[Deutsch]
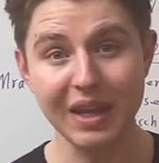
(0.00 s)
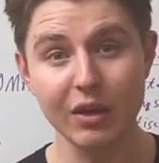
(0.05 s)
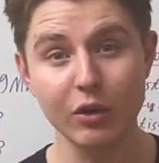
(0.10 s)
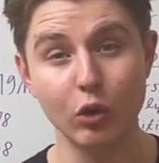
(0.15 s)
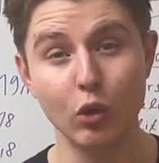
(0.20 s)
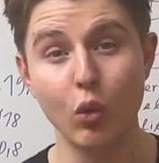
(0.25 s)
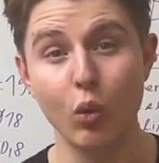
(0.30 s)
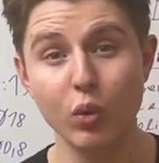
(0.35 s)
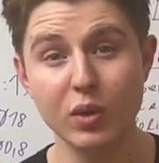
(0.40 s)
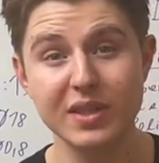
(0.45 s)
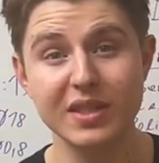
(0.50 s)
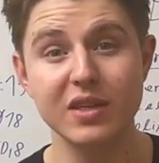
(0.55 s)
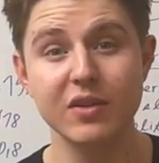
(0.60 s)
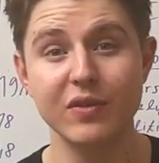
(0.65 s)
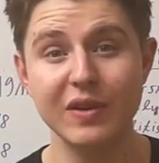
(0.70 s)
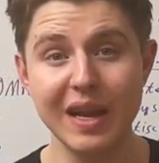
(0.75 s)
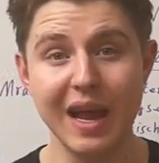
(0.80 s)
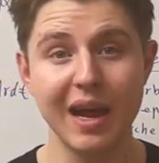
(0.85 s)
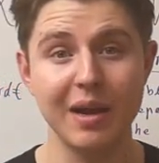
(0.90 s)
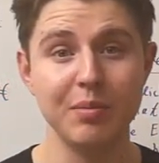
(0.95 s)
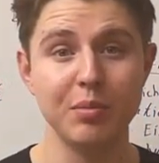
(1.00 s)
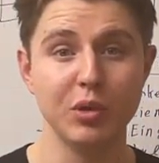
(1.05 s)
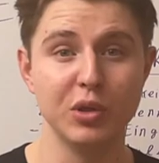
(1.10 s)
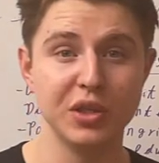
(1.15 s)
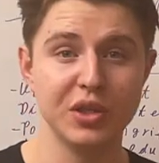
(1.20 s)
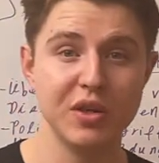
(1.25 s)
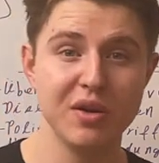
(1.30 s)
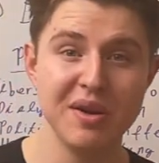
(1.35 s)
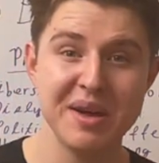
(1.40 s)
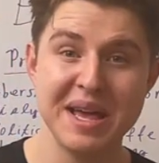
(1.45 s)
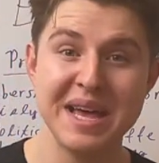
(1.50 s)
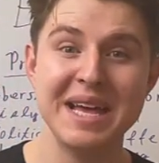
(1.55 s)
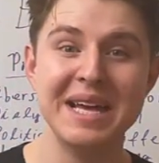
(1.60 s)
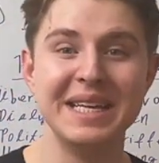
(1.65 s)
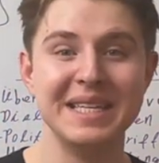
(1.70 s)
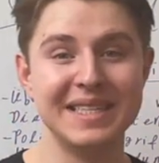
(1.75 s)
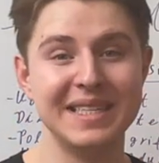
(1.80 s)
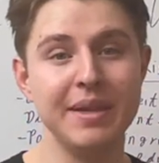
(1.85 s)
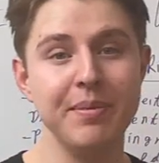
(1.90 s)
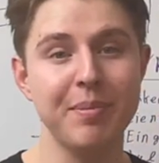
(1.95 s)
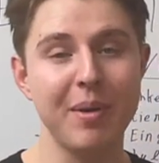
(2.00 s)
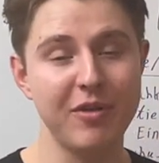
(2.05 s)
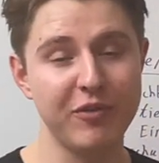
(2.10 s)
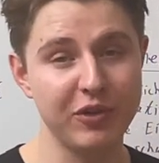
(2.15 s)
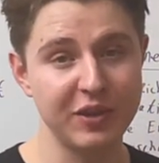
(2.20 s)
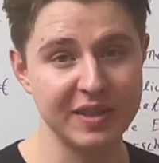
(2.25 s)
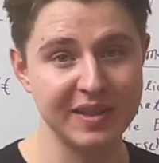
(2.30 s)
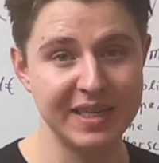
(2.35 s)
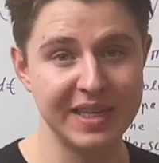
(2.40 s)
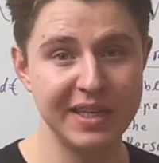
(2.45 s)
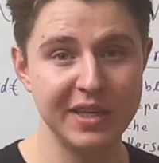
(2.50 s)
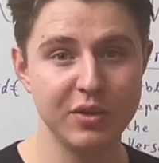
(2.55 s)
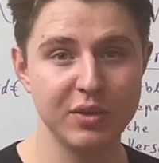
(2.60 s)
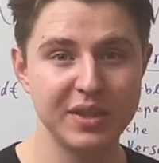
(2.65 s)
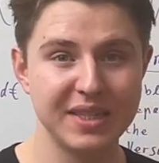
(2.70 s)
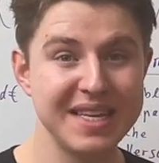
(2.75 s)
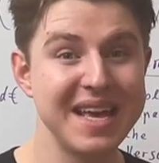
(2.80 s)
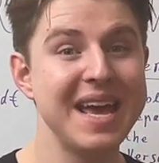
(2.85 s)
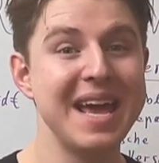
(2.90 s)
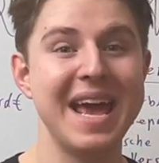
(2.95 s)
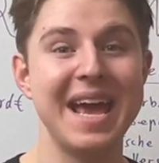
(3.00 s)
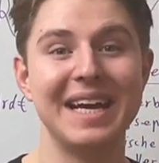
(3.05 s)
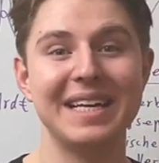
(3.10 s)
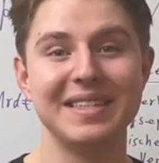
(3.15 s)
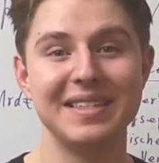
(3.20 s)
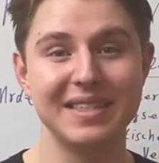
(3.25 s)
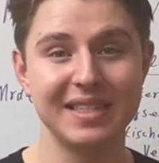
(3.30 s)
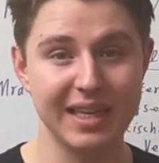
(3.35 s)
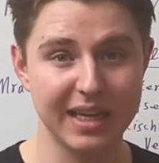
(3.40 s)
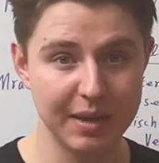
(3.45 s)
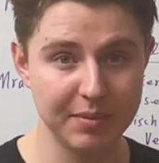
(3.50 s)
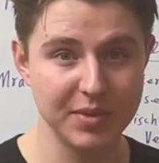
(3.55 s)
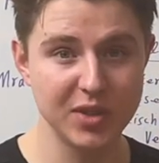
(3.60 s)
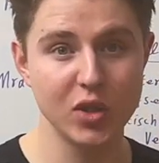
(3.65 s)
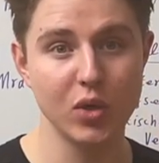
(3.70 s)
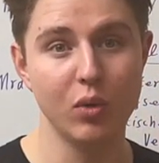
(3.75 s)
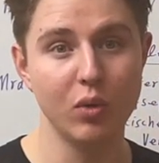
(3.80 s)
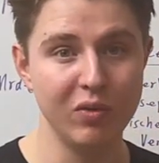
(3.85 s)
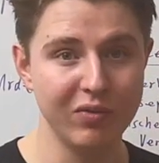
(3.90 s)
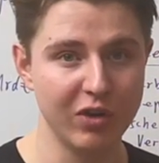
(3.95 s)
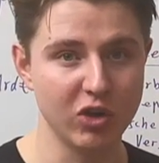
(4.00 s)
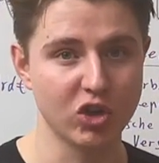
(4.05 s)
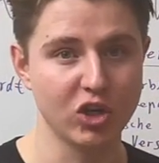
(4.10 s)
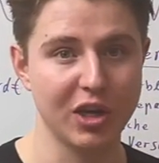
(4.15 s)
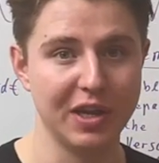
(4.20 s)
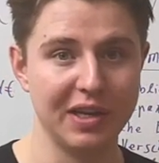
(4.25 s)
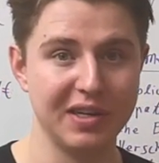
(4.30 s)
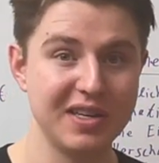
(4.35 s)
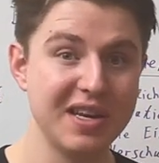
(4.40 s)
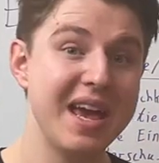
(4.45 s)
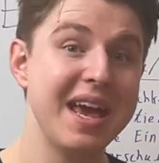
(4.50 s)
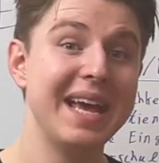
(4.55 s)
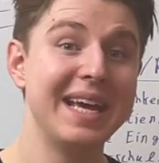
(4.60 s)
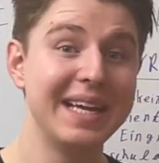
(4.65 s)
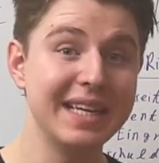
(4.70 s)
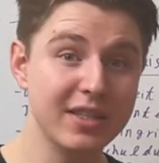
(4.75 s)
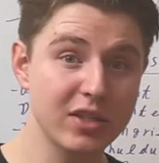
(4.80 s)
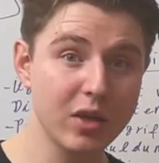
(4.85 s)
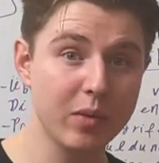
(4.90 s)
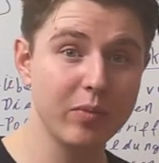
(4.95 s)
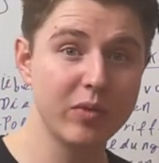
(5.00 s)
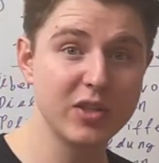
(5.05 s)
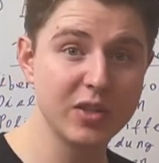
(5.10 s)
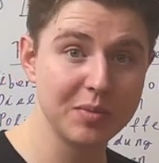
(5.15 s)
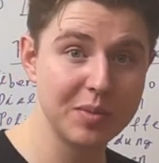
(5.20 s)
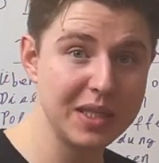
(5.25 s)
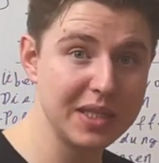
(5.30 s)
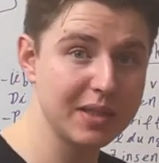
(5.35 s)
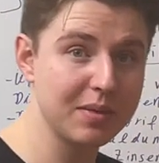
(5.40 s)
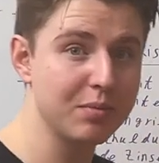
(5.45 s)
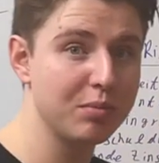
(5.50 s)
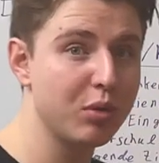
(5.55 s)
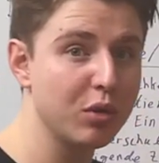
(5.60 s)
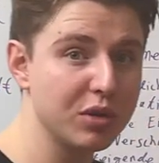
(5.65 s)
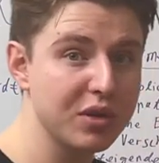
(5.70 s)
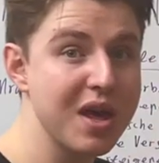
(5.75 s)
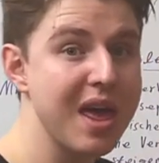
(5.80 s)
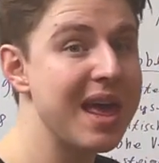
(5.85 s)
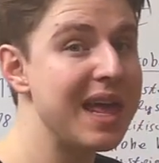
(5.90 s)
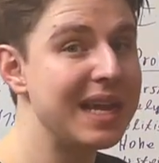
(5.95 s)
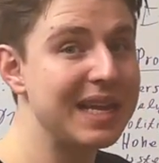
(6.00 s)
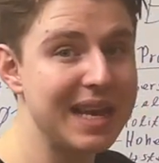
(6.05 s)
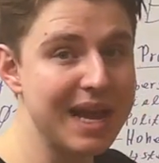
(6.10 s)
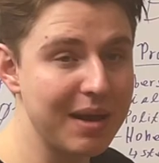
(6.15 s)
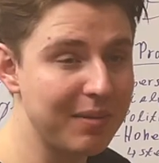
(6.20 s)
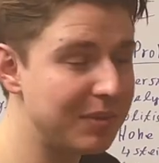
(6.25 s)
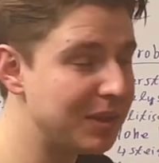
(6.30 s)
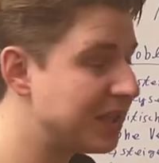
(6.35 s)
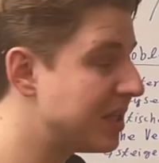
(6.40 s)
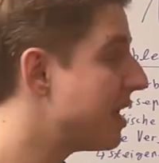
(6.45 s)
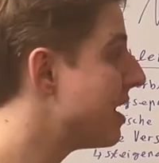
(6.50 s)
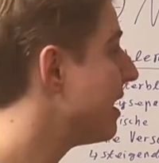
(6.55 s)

Große Gewinneinbrüche sind bei Fresenius extremst unwahrscheinlich. Jetzt kommen wir zum nächsten Punkt, nämlich